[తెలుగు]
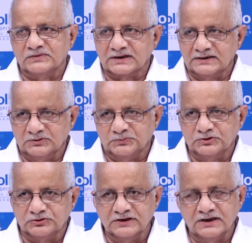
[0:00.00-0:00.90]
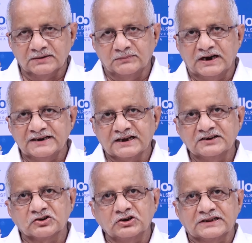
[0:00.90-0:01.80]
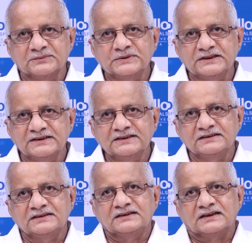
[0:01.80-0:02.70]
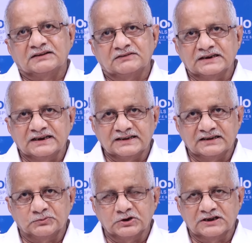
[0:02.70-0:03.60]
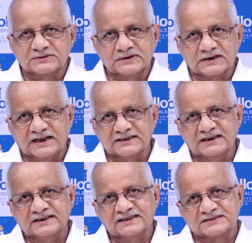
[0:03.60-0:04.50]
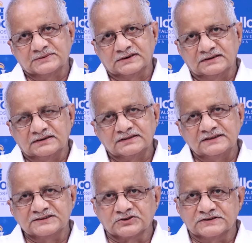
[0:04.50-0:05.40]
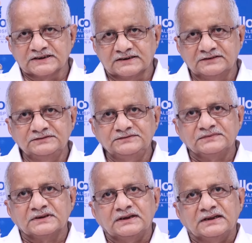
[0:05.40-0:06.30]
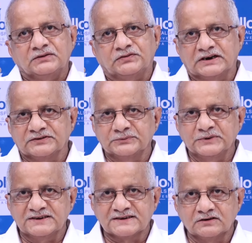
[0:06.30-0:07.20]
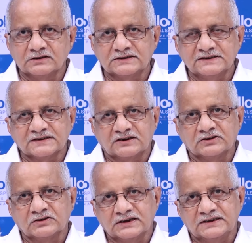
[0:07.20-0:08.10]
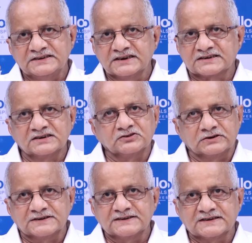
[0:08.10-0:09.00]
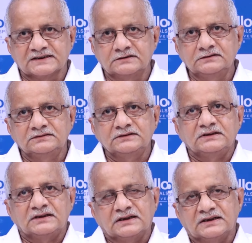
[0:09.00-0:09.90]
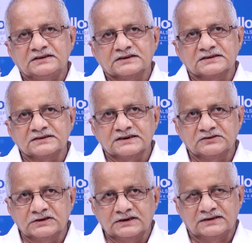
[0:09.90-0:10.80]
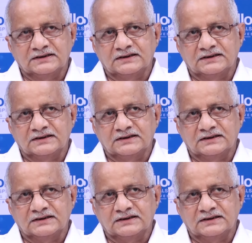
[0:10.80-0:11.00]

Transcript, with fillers: వాళ్ళు పొత్తిగా బాడీ కంట్రోల్ తప్పింది వెంటనే అపోలో హాస్పిటల్ కాకినాడ హాస్పిటల్ తీసుకొచ్చారు ఫార్టీ ఫైవ్ మినిట్స్లో తీసుకురావడం వల్ల ఇంజక్షన్ నోట్ చేశారు ఇంజక్షన్ చేయడం వల్ల